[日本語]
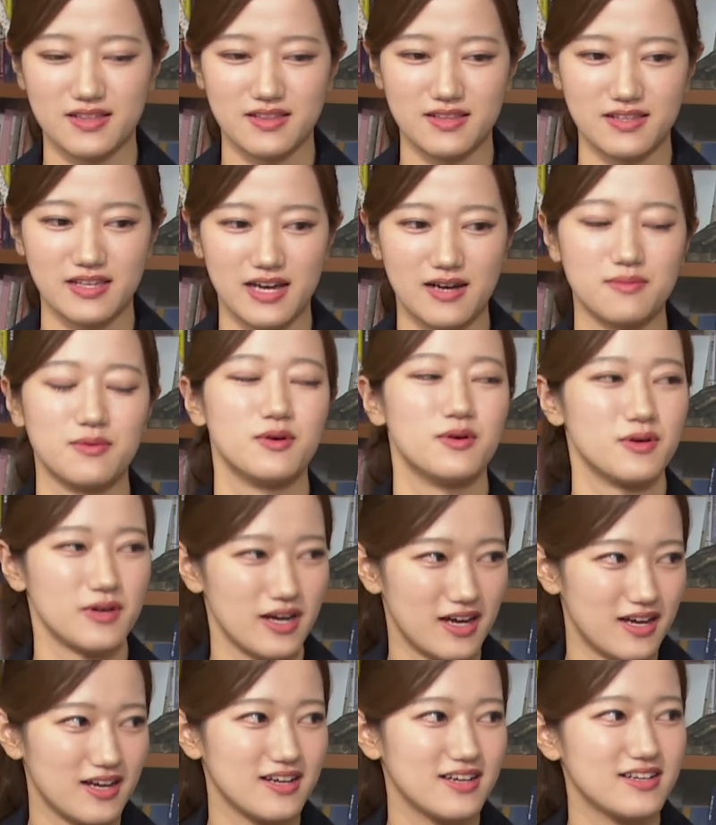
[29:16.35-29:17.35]
野望
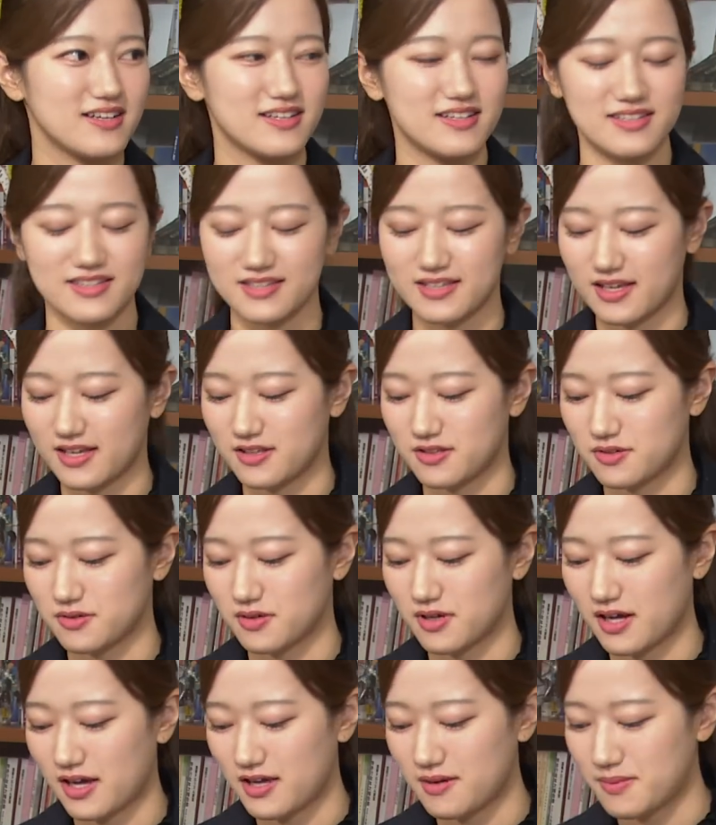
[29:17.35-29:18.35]
があ
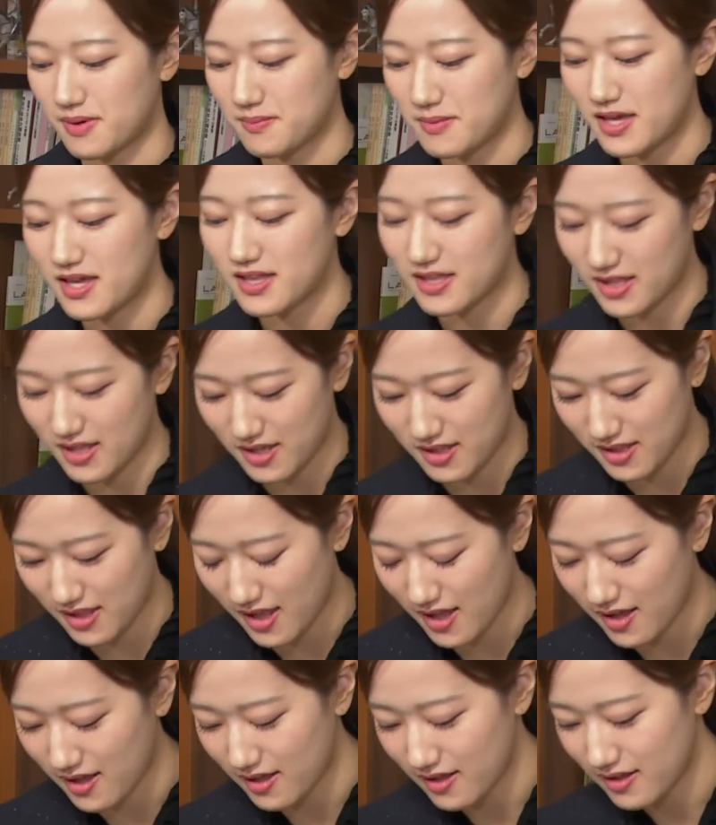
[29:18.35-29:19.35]
の垣間見えてい
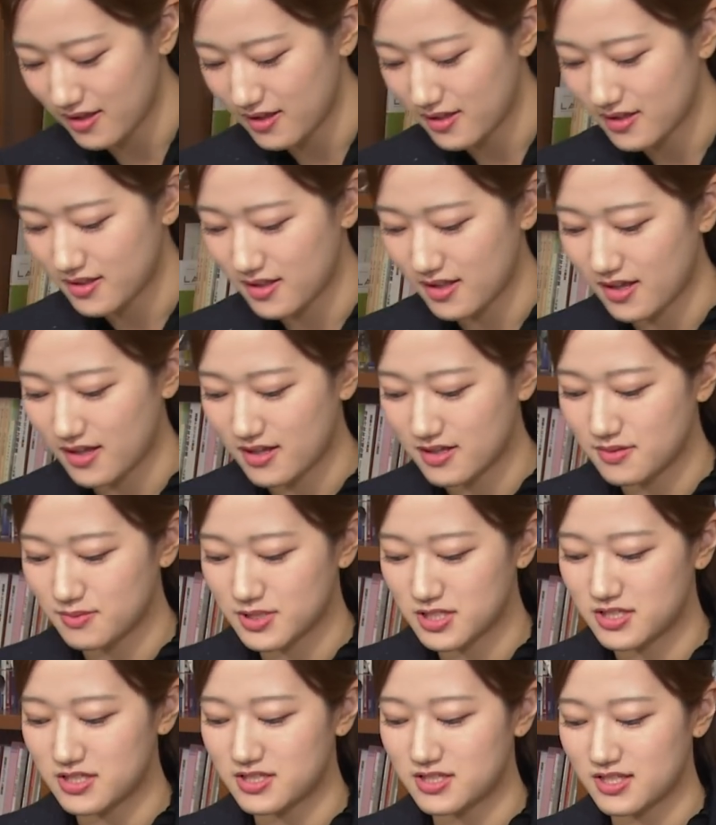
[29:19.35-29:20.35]
て、で
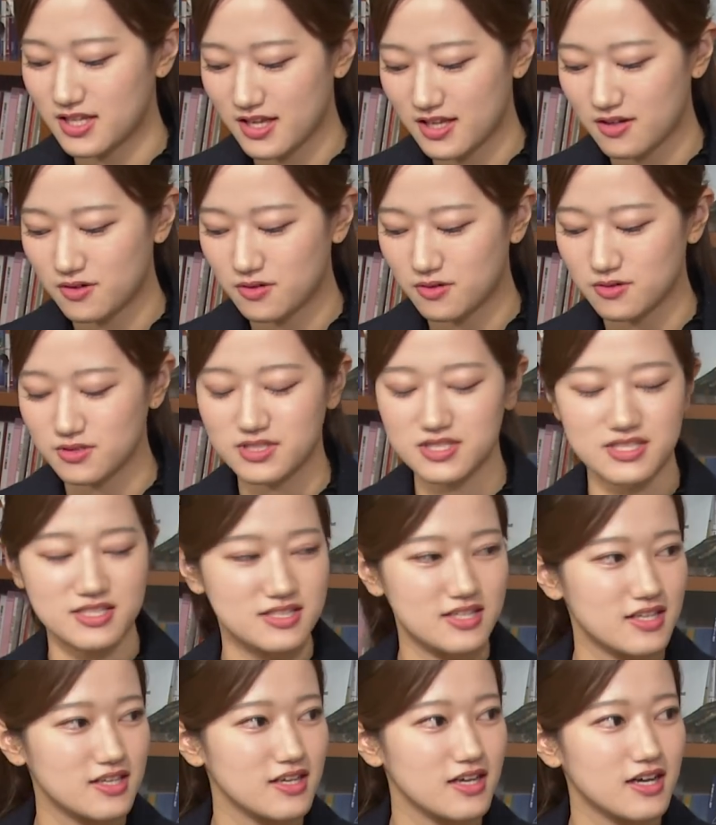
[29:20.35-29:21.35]
実際こう
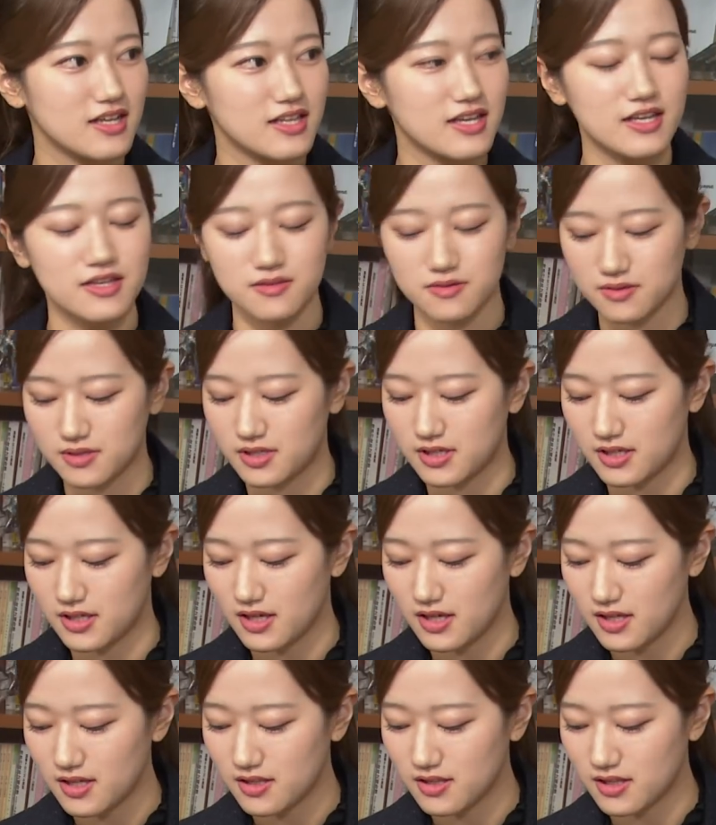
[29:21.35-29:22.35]
実績がないの
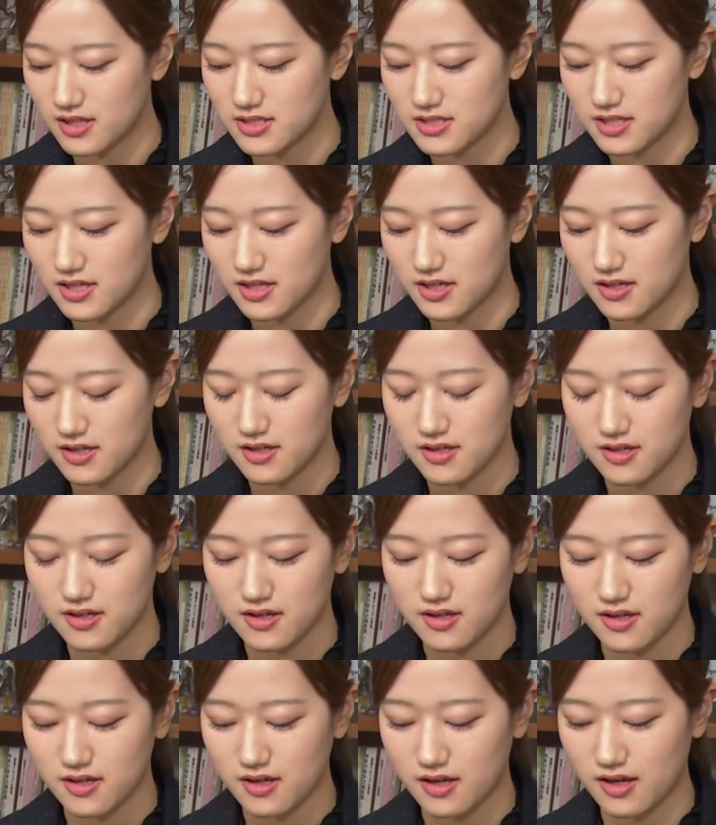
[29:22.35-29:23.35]
になぜ、
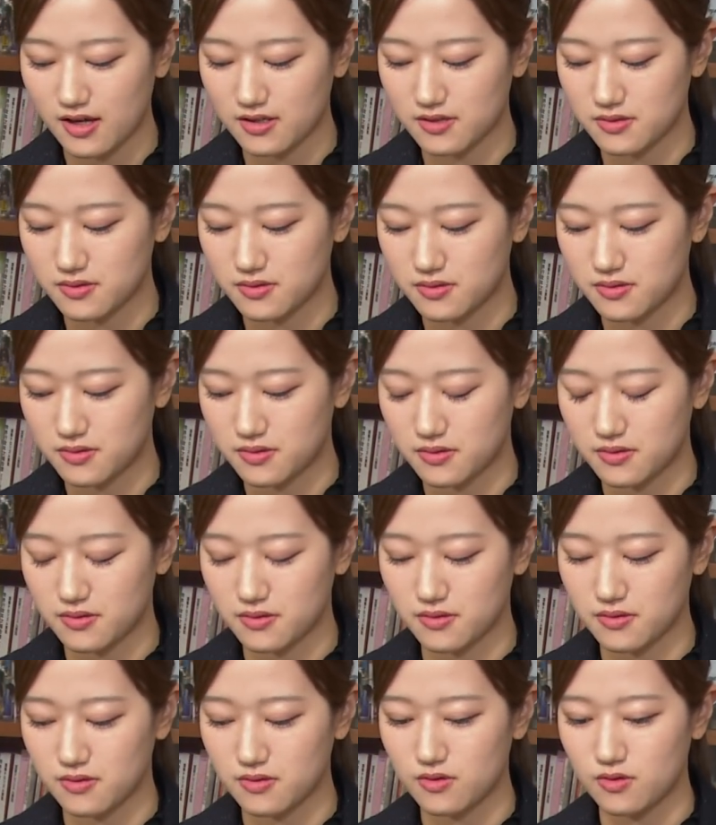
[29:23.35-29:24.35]
あ
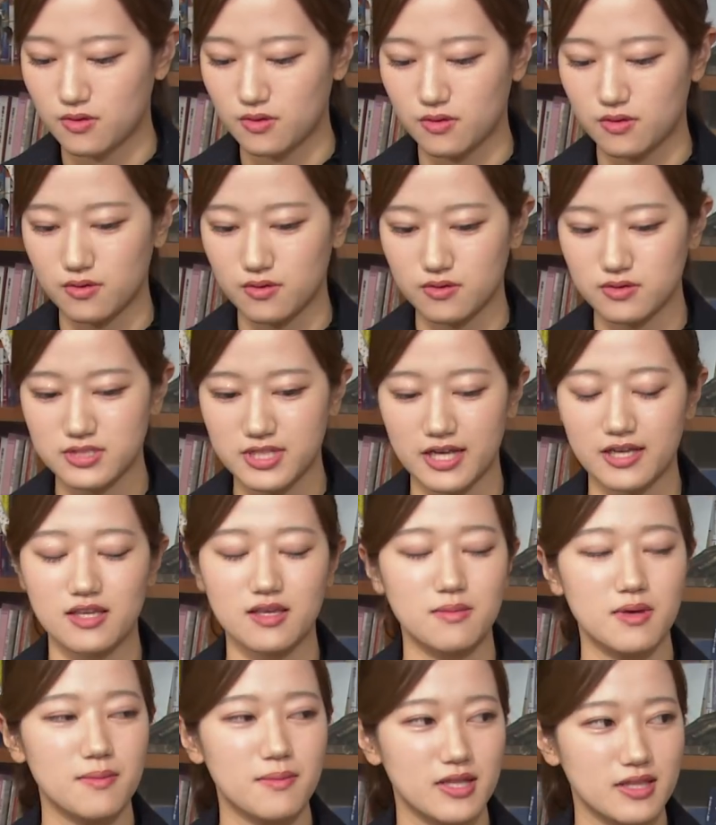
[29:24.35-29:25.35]
のこう3
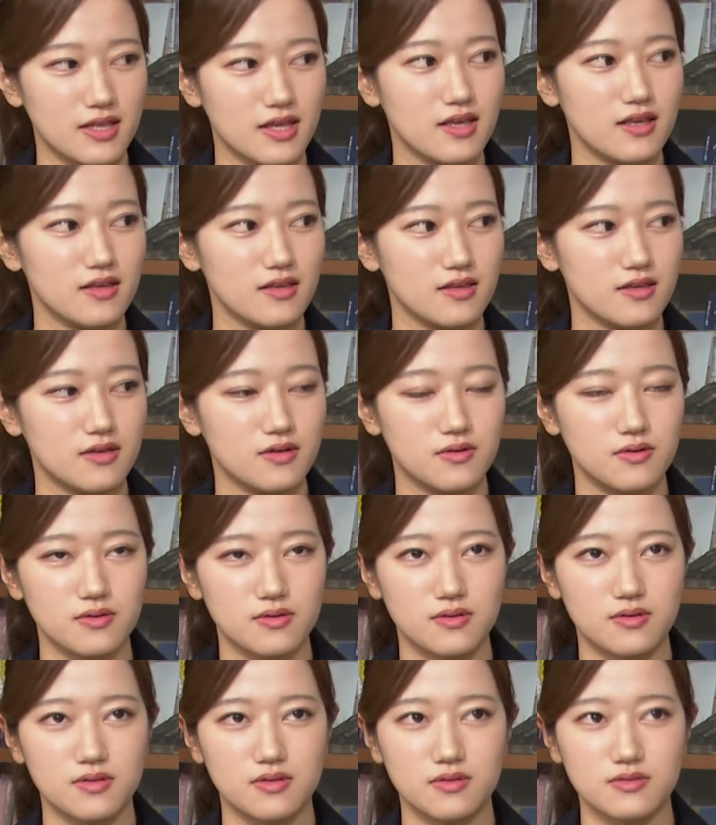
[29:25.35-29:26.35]
期目まで行こ
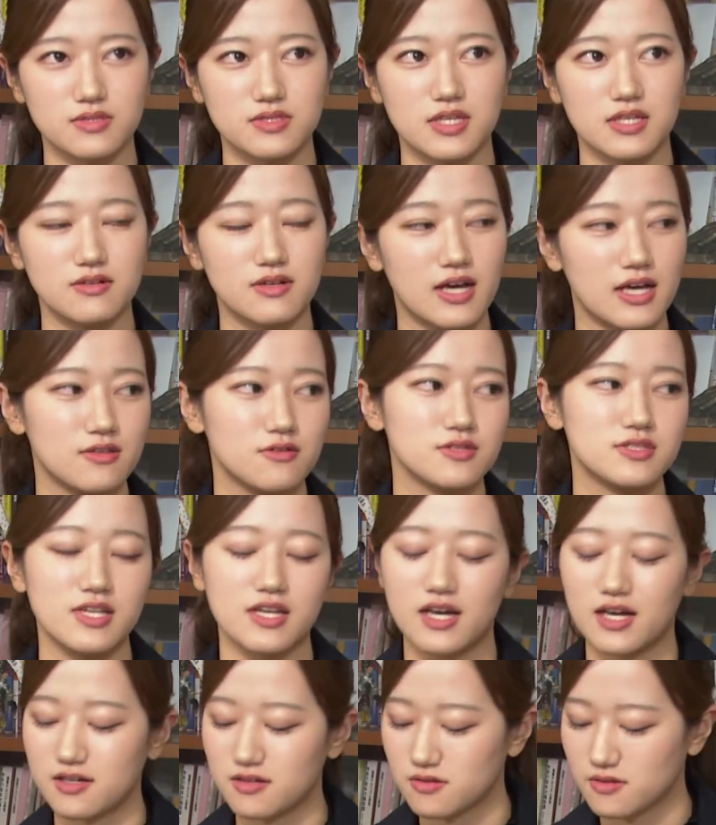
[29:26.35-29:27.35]
うとしてる可能
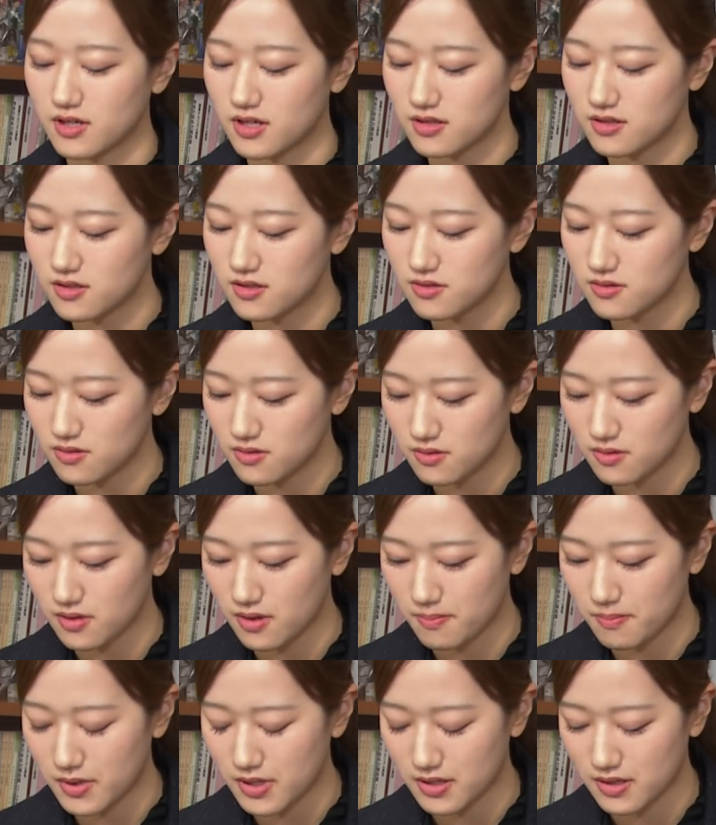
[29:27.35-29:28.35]
性があるのかっていうと
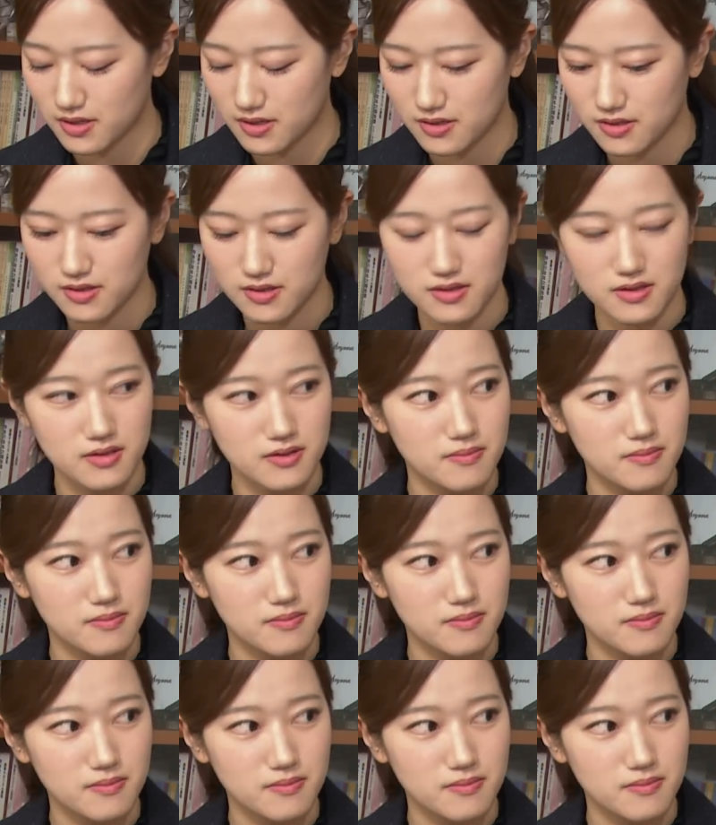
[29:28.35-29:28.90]
やっぱり3期目4